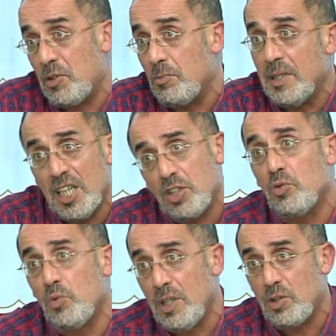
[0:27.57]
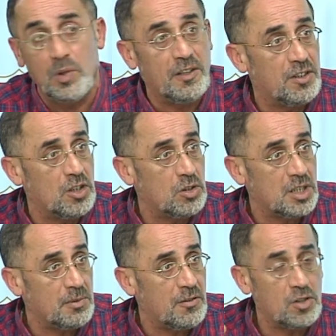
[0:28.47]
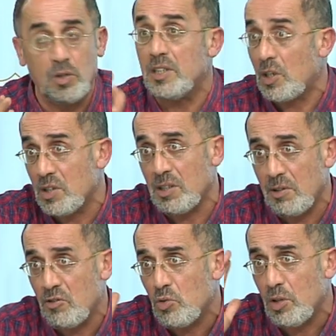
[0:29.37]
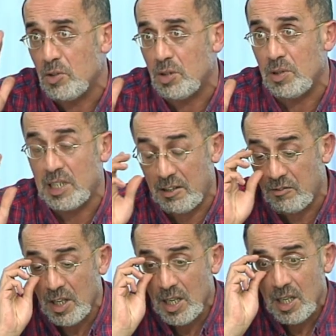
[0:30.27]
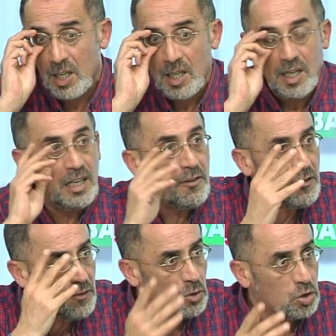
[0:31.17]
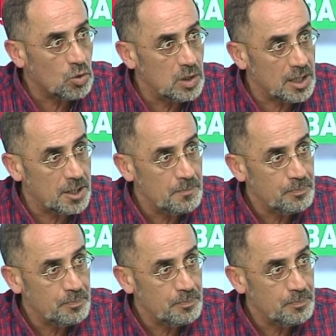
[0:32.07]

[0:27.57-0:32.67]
باسكو ما داش تولي تولي في دوزيام ديفيزيون ولا تروازيام ديفيزيون تولي ماشي محترف لا فيفا واش تقول لك